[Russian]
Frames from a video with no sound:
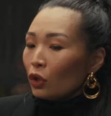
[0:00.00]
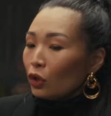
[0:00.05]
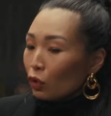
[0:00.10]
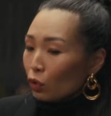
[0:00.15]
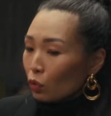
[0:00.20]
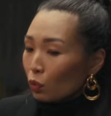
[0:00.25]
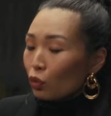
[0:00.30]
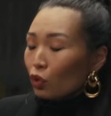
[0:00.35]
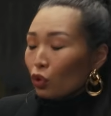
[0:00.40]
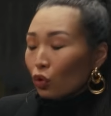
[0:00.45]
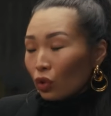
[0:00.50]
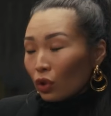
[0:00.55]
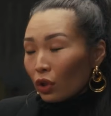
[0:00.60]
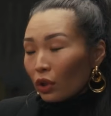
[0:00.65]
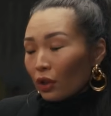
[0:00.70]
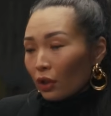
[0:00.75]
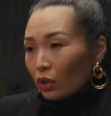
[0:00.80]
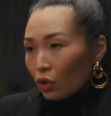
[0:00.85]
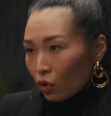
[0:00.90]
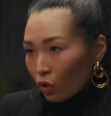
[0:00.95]
Я думаю, что это
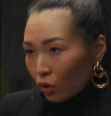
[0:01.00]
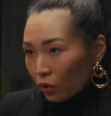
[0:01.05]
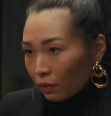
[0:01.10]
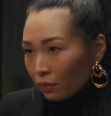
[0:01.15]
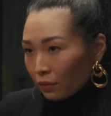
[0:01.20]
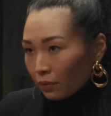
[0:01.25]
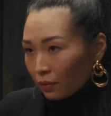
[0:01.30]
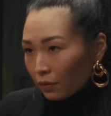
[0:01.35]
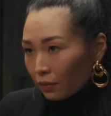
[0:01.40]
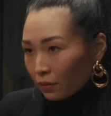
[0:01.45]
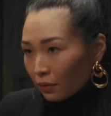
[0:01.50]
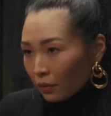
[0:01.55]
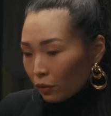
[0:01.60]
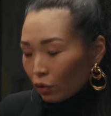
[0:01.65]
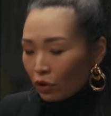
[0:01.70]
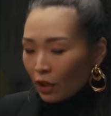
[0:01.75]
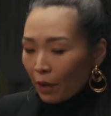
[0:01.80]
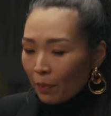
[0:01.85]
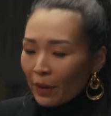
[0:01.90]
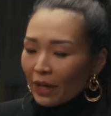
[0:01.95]
хорошо. То
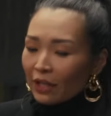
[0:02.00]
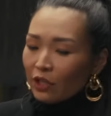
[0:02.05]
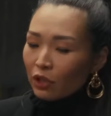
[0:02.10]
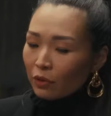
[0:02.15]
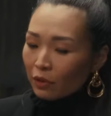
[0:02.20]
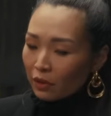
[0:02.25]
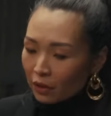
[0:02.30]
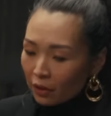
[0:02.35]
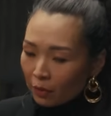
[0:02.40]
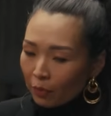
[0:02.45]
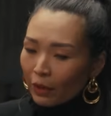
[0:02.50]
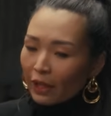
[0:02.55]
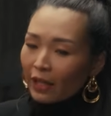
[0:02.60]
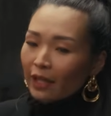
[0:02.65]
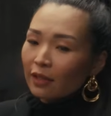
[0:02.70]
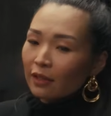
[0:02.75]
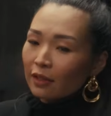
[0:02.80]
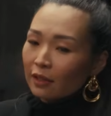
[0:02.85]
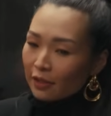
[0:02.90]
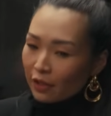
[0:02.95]
есть, опять же,
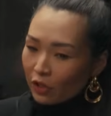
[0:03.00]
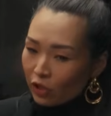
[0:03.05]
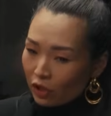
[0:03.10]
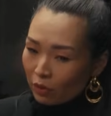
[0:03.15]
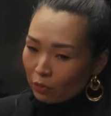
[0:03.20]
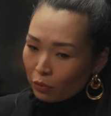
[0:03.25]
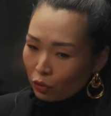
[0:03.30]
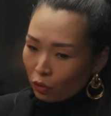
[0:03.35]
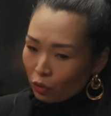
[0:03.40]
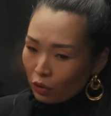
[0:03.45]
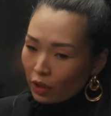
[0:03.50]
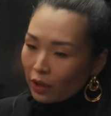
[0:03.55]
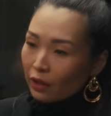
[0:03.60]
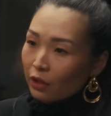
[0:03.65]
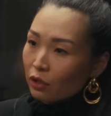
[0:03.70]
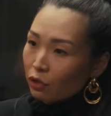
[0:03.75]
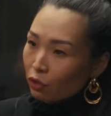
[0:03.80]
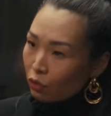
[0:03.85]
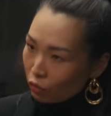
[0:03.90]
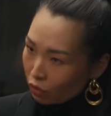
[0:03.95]
непонятно, зачем оно так
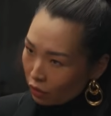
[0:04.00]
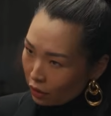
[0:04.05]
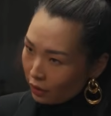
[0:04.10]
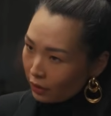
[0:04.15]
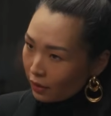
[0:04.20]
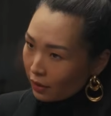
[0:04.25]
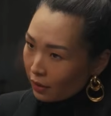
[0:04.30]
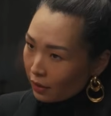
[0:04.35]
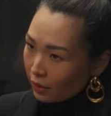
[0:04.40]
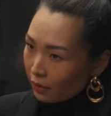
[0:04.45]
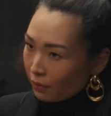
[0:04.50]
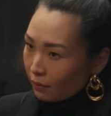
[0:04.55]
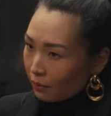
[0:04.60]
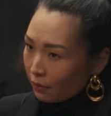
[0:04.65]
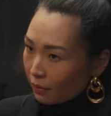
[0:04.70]
раскрутилось.